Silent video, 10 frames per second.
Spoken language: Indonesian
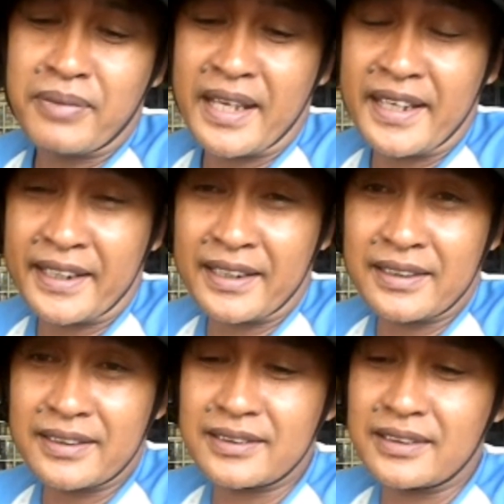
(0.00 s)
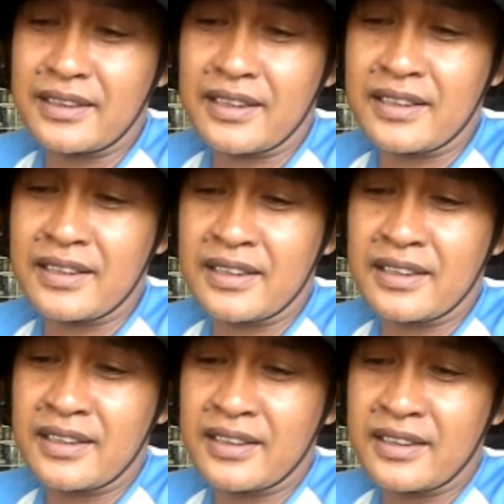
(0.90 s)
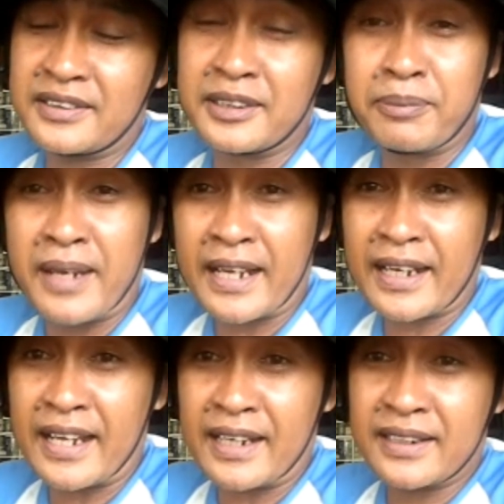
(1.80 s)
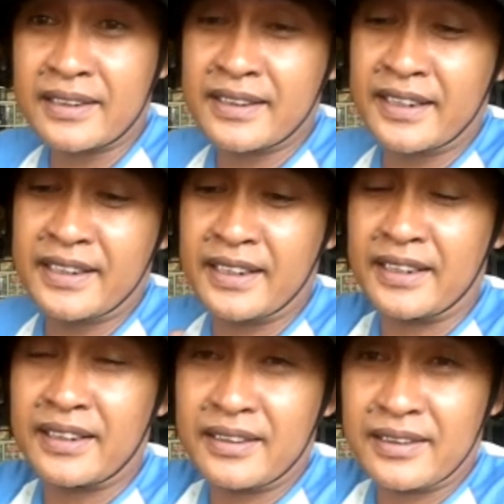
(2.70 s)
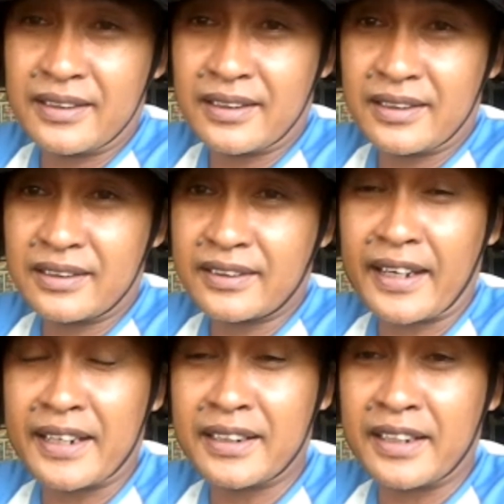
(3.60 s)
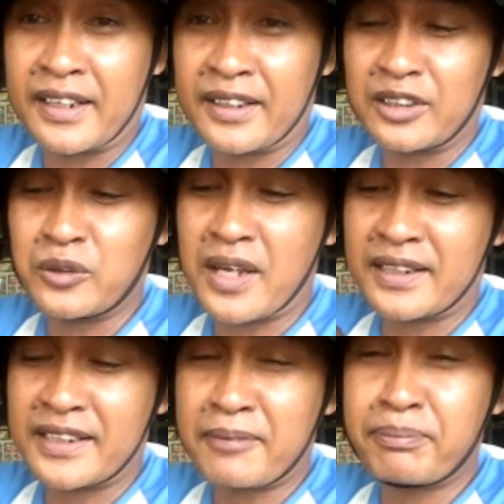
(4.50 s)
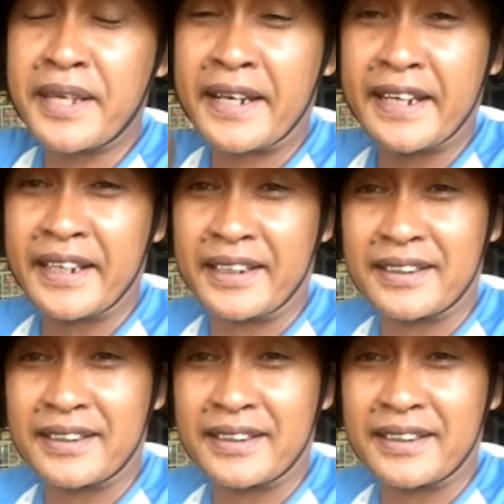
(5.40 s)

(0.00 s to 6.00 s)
baik eh, di belakang gigi crank gear itu ada bearing